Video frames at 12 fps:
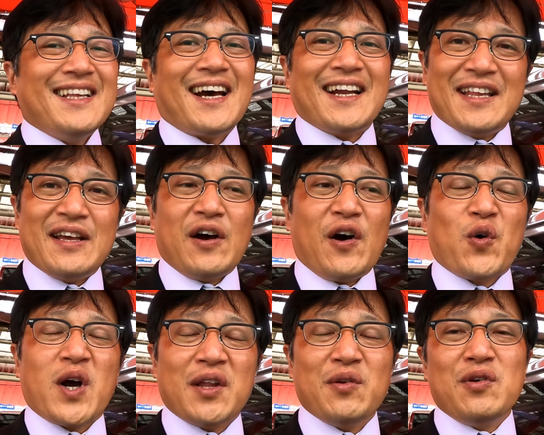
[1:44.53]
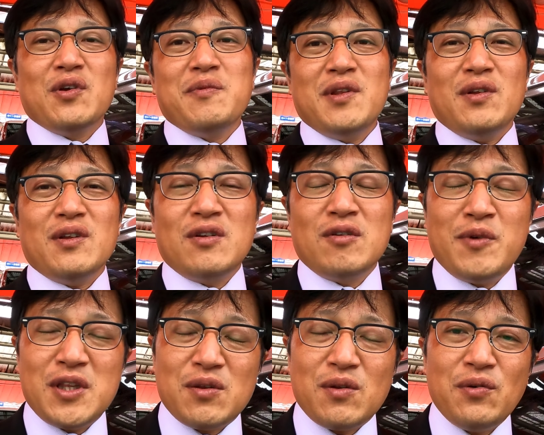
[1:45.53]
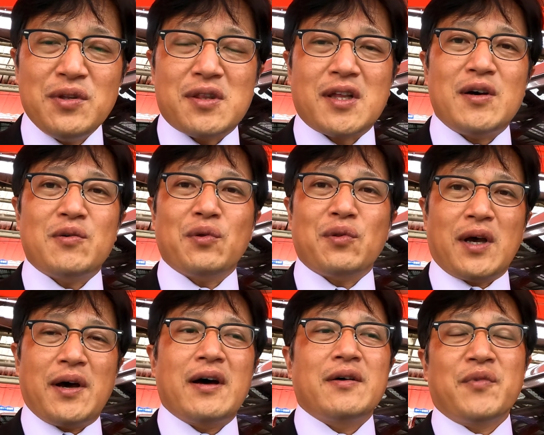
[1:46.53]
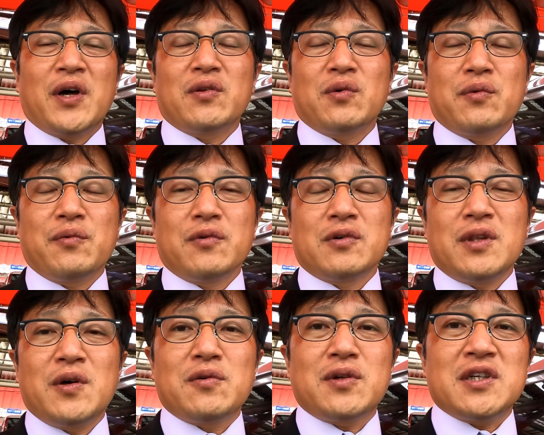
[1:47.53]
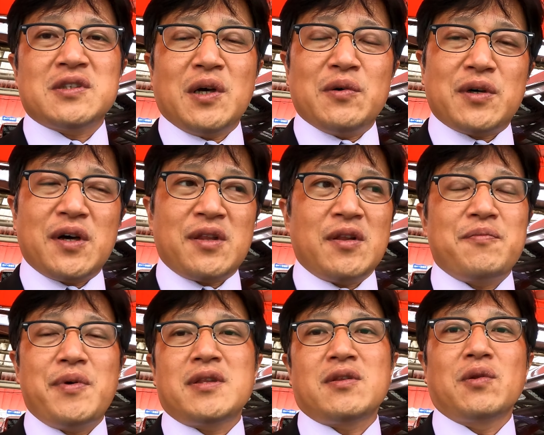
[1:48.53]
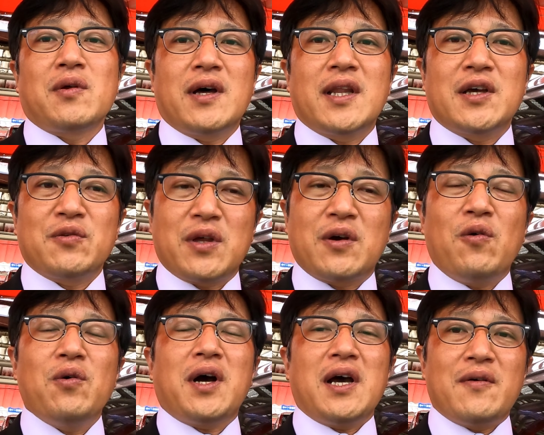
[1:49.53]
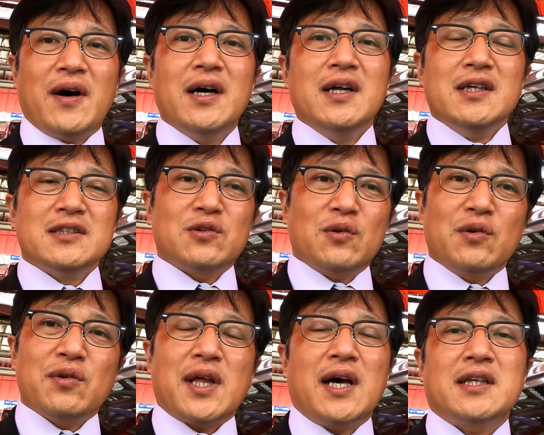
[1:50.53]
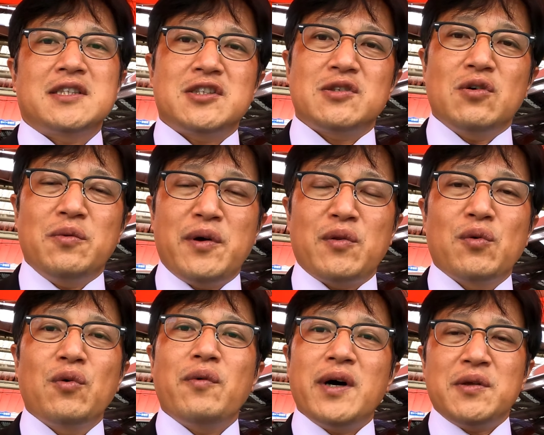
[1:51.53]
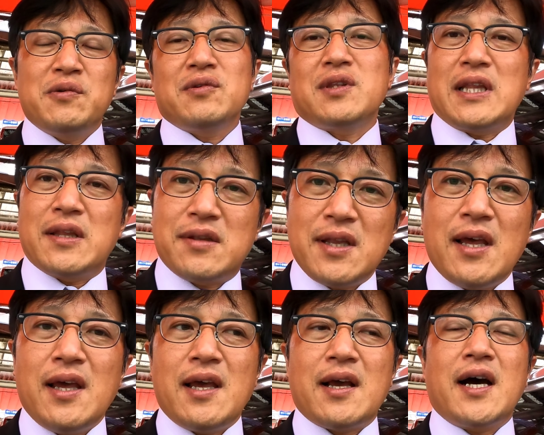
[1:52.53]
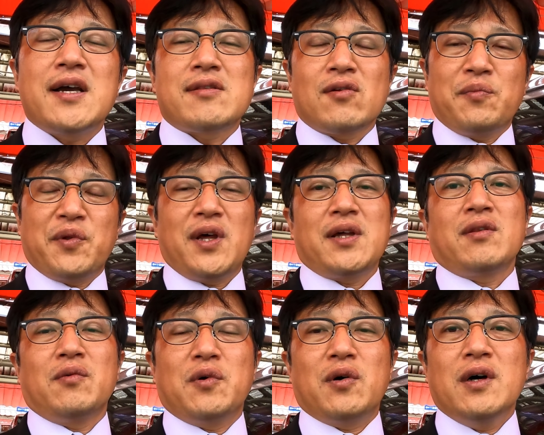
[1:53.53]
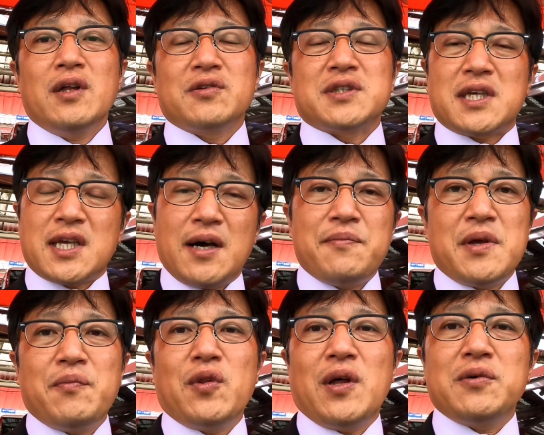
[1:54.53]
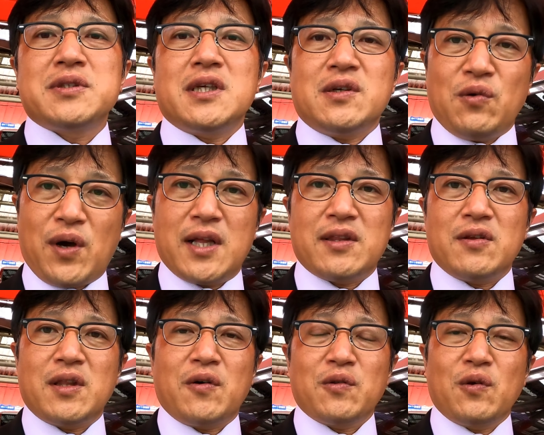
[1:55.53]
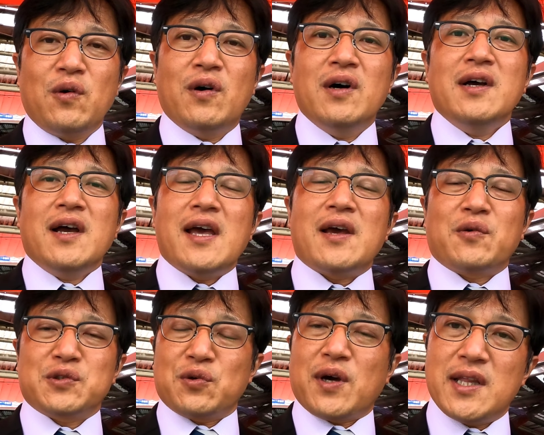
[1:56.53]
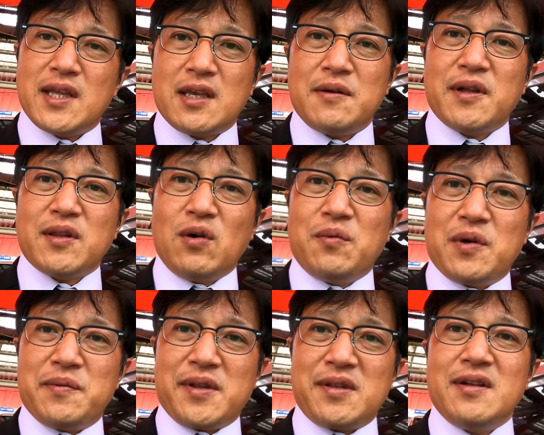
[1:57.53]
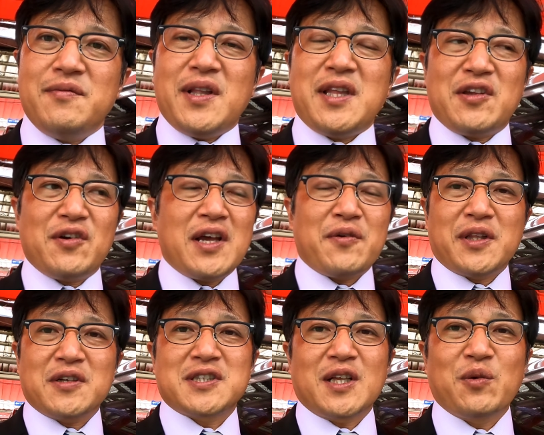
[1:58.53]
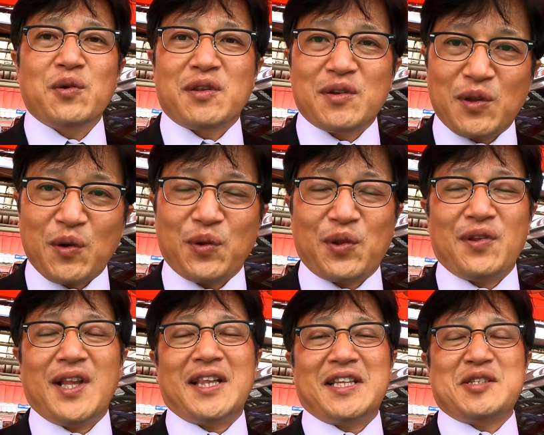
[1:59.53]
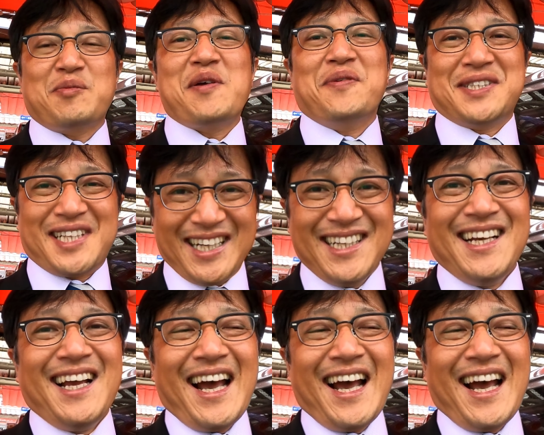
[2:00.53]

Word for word: だからね、お金を湯水のように使うことが、ネオクラシックは復活でベストではないので、今回はその予算85万円をどう割り振ってですね、外装も内装も、そして機関面も直していくのかといったことを、ご紹介できればと思います。まあ、できる限り私が努力するということになってしまいました。